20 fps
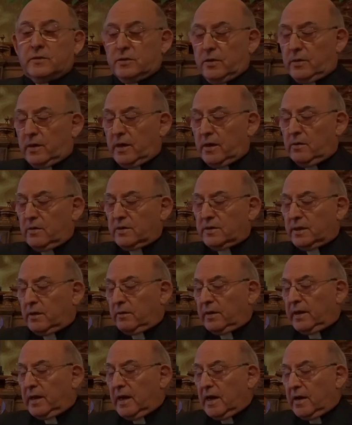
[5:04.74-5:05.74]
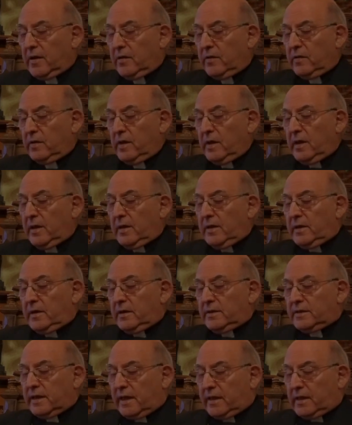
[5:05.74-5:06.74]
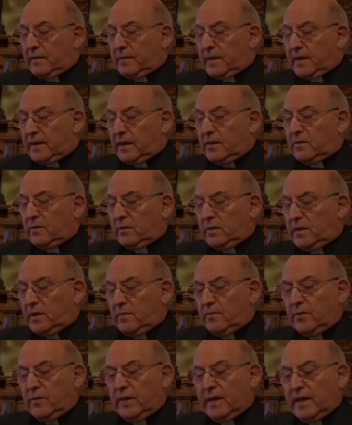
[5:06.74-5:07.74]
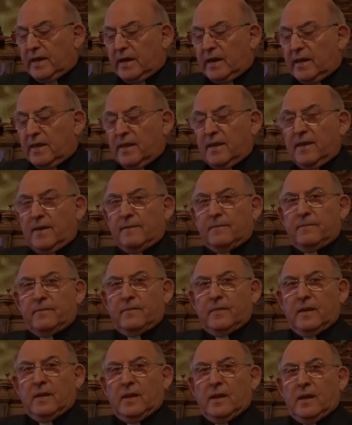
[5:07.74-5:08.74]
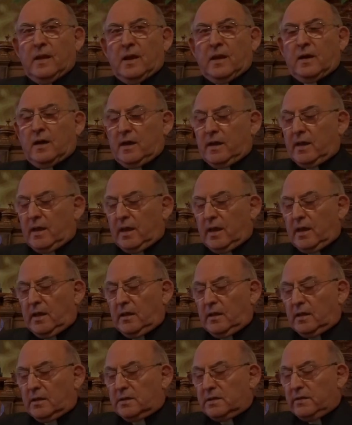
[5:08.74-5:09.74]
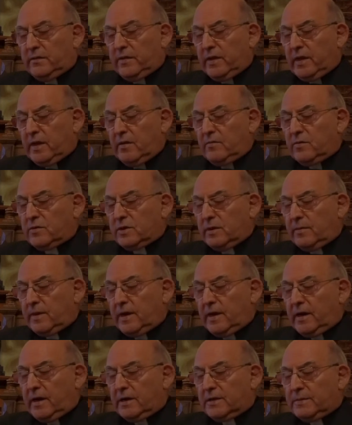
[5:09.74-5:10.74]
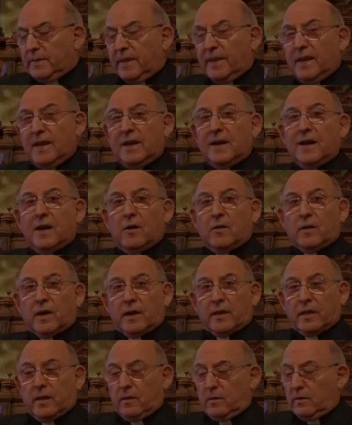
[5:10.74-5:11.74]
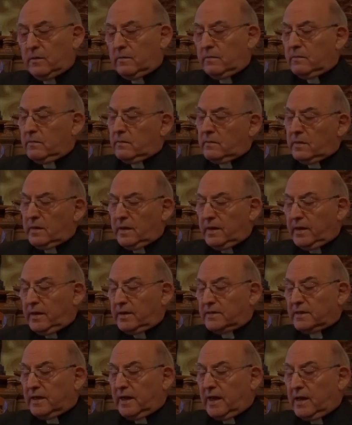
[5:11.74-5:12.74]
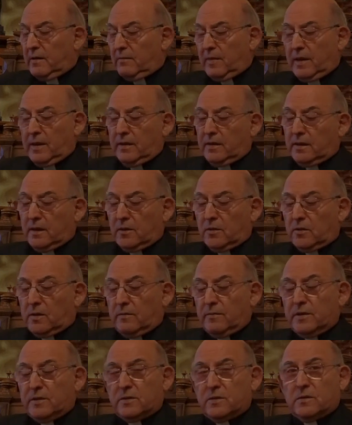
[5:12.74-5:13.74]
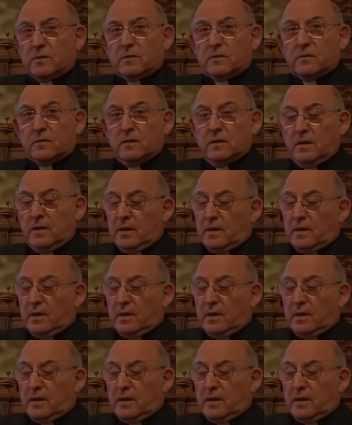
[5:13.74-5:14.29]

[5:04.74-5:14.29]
misionero extraordinario sea de verdad un tiempo de gracia, en el que intensifiquemos de manera especial la oración, que es el alma de toda misión,